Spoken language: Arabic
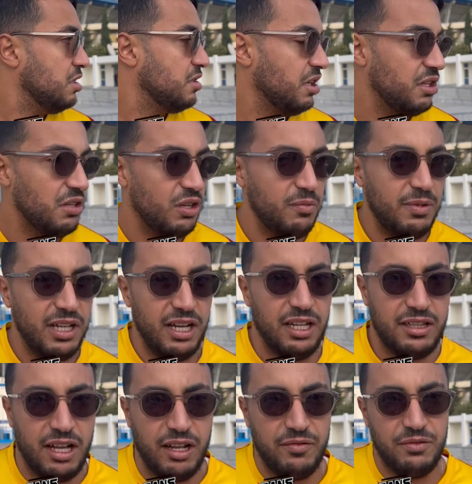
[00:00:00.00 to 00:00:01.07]
سينو البليلي
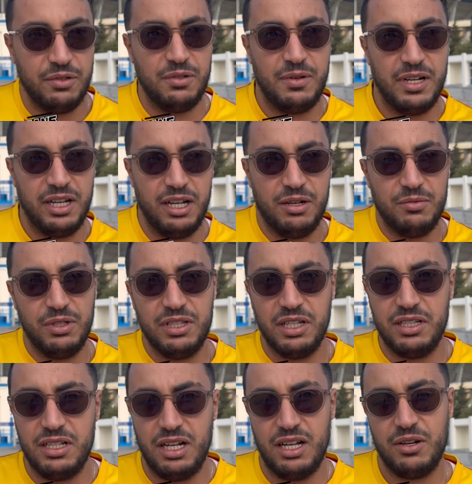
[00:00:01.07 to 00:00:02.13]
تعرفوه معناها ولد
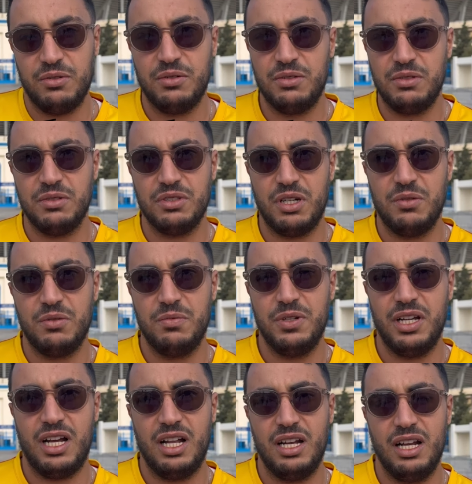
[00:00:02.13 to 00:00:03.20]
الدار وجو
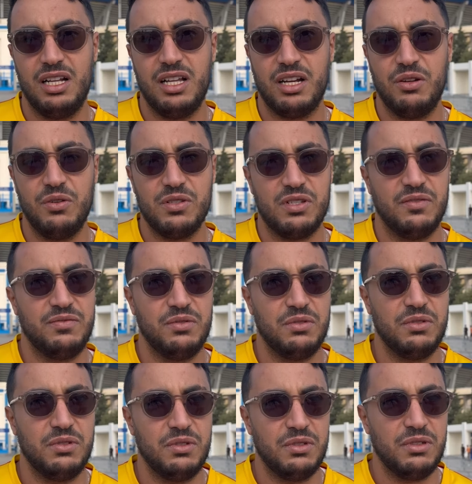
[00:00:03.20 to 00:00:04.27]
بيه على الاخر يوسف
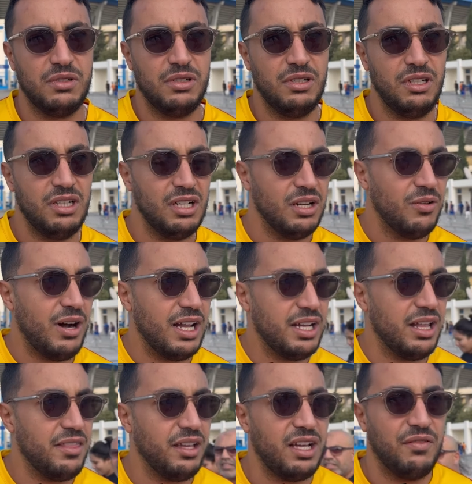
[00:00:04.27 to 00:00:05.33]
و
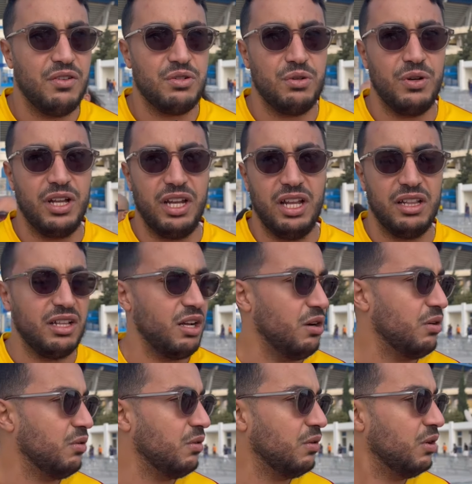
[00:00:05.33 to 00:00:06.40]
وعندنا ثقه في جواريتنا
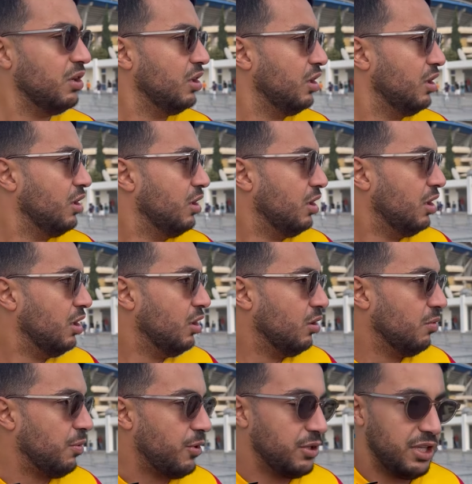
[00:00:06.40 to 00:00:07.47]

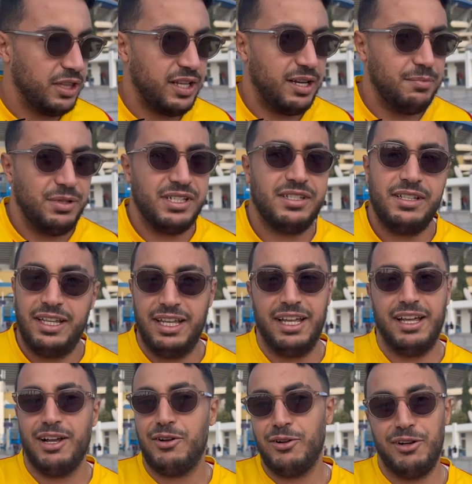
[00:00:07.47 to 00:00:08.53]
وقدرة ربي
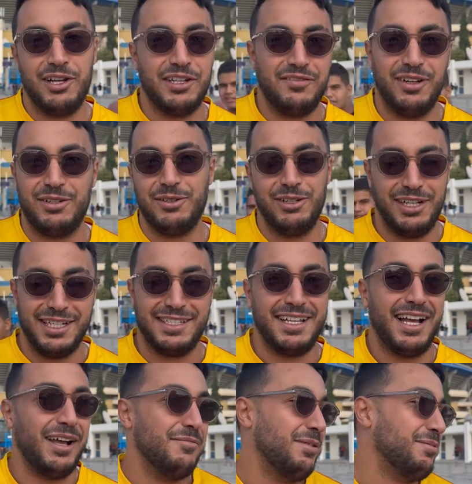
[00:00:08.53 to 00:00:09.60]
سنة كلش في الكل
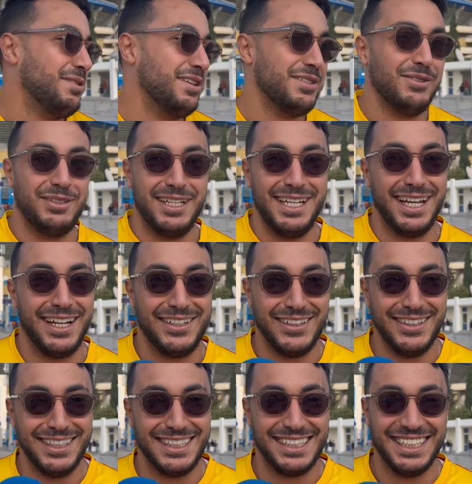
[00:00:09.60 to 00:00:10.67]
صاحبي مش لازم الدنيا الكل